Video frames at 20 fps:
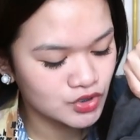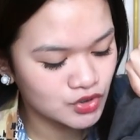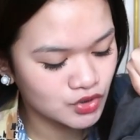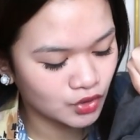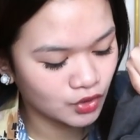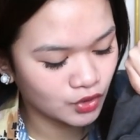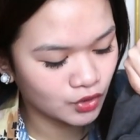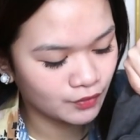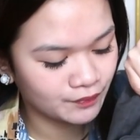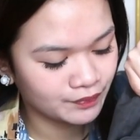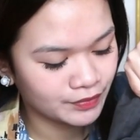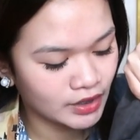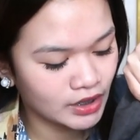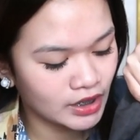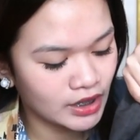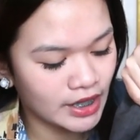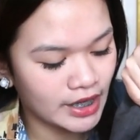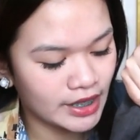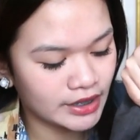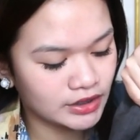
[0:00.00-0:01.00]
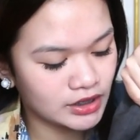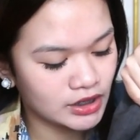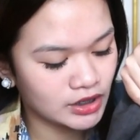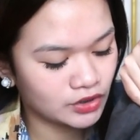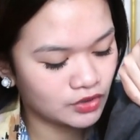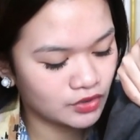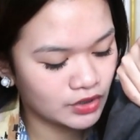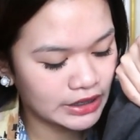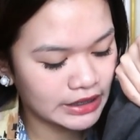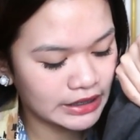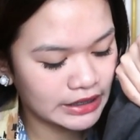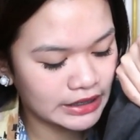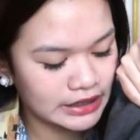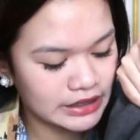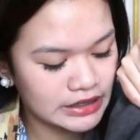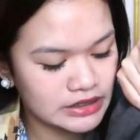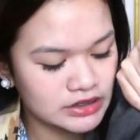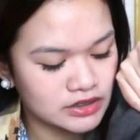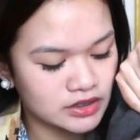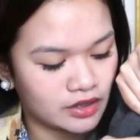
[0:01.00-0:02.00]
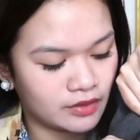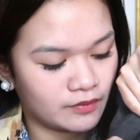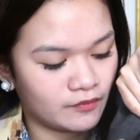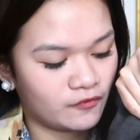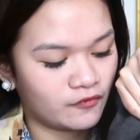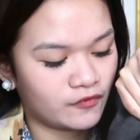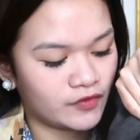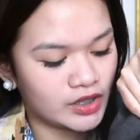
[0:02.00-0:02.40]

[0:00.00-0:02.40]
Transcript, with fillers: So, andito is, um,